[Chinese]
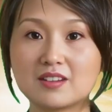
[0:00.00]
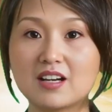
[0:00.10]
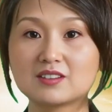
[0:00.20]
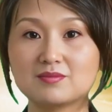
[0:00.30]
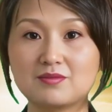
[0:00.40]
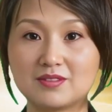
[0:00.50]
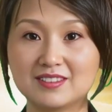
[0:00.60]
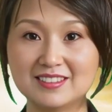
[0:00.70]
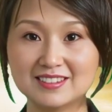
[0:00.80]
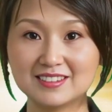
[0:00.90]
二零二
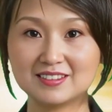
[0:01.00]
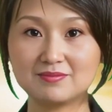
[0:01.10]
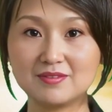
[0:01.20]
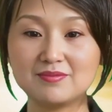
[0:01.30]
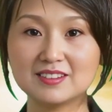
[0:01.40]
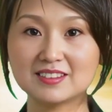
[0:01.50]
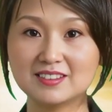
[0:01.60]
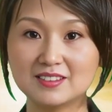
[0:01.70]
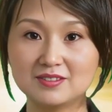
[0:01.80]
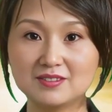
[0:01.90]
四年三月十
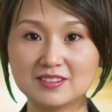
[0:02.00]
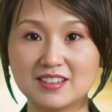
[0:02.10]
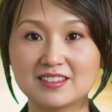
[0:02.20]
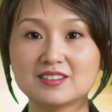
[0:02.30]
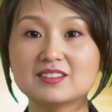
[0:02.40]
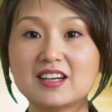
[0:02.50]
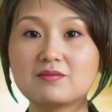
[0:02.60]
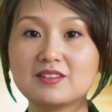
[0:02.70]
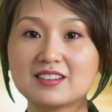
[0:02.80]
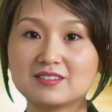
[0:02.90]
三日，新闻
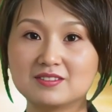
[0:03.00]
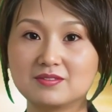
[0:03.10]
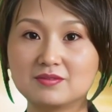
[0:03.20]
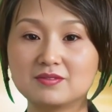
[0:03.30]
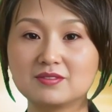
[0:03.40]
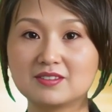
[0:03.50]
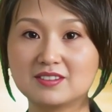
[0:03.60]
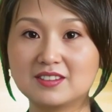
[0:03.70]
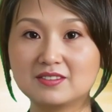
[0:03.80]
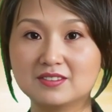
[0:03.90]
播报一。
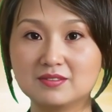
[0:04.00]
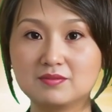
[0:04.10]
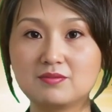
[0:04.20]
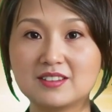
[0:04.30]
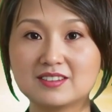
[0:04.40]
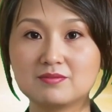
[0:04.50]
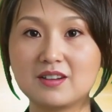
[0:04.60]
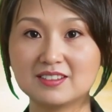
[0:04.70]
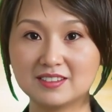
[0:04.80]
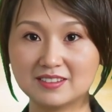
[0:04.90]
据中央电
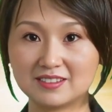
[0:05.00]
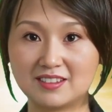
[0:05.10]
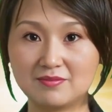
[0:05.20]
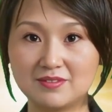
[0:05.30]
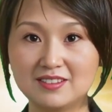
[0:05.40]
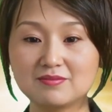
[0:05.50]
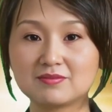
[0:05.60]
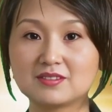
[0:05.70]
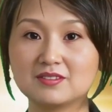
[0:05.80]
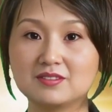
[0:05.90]
视台报道，
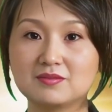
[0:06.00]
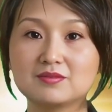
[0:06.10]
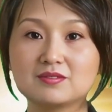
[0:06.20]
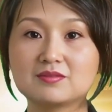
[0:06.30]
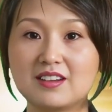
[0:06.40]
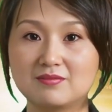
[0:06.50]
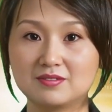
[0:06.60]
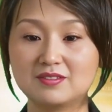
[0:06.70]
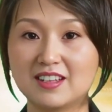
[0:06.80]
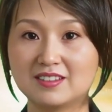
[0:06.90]
河北省廊
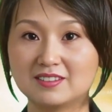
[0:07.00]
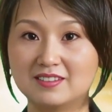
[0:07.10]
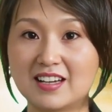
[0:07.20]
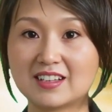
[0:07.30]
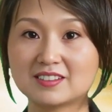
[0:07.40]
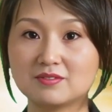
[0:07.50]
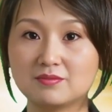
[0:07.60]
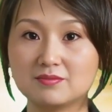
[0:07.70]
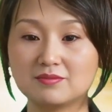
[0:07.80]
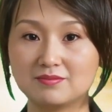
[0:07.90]
坊市燕郊镇
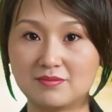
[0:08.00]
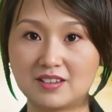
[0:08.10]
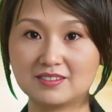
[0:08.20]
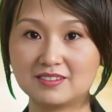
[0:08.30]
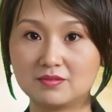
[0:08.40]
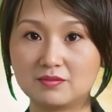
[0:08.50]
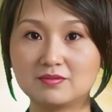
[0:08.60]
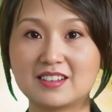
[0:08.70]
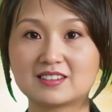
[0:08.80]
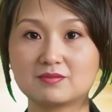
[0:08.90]
一家炸鸡店
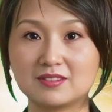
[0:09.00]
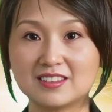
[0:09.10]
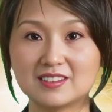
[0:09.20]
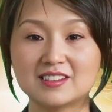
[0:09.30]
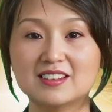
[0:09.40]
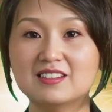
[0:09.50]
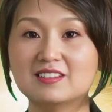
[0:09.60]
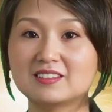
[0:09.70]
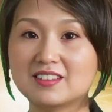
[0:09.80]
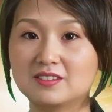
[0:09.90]
在三月十三
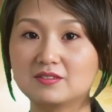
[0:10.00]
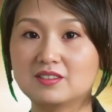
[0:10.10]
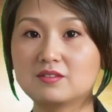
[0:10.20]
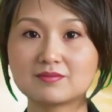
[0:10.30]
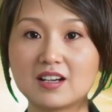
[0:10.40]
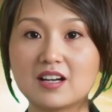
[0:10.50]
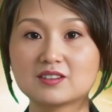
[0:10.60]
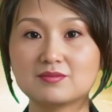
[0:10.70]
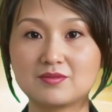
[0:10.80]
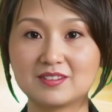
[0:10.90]
日上午八点
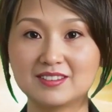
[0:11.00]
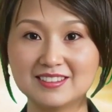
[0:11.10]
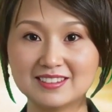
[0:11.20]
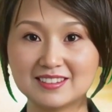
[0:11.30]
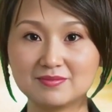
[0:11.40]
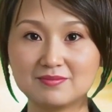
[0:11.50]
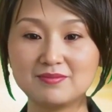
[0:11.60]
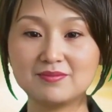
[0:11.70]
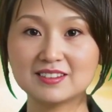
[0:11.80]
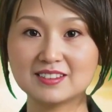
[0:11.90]
发生严重爆
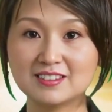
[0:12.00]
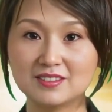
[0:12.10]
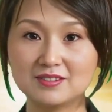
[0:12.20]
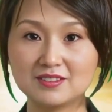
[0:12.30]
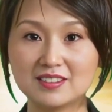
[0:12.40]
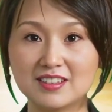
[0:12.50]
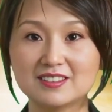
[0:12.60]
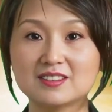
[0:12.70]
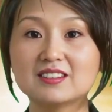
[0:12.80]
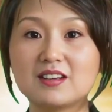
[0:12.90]
炸，造成
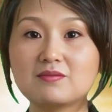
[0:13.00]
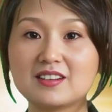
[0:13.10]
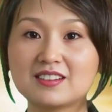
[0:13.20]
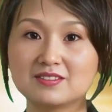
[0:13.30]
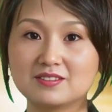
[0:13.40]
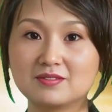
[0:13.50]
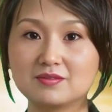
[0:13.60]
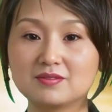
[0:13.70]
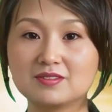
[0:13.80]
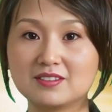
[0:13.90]
两人死亡，
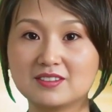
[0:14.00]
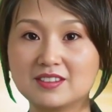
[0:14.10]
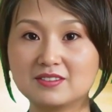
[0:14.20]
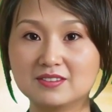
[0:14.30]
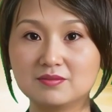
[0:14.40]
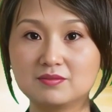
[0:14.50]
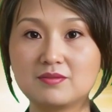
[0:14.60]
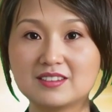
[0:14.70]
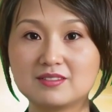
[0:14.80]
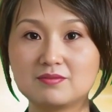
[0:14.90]
二十六人受伤。